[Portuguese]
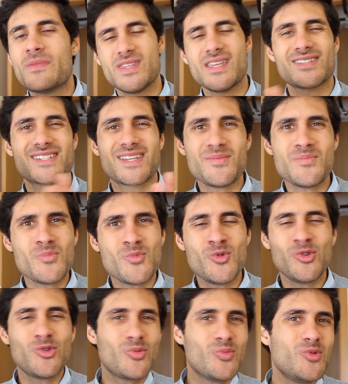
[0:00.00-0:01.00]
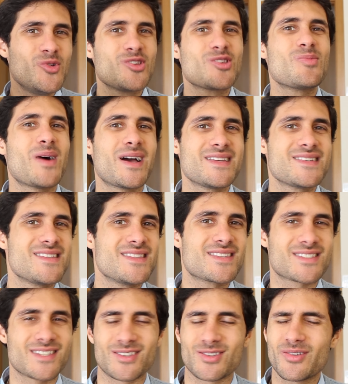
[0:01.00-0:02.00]
e acho que é muito, muito mais
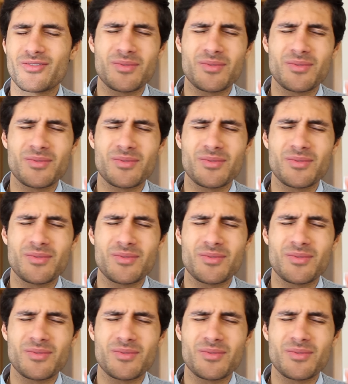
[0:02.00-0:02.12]
interessante.